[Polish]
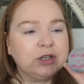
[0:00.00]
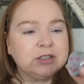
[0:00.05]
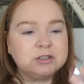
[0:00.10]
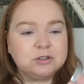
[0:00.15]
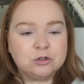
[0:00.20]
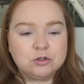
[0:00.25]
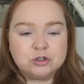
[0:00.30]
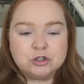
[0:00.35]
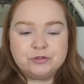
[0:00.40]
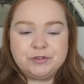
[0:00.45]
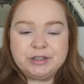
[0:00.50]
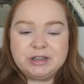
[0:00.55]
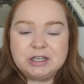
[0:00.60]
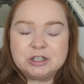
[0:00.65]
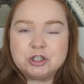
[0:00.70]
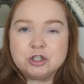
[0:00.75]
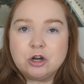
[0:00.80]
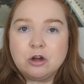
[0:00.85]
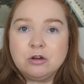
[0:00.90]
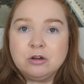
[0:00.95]
jest to
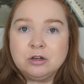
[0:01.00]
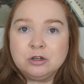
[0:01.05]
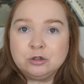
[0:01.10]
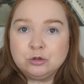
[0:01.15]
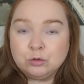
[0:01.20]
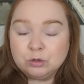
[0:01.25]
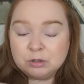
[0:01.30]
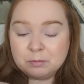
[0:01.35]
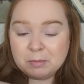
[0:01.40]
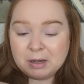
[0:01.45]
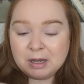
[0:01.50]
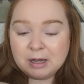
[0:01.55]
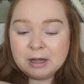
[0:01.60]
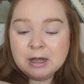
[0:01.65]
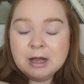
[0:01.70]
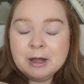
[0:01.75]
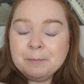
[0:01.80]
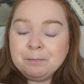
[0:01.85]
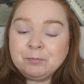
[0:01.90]
rozświetlacz, e, który ma,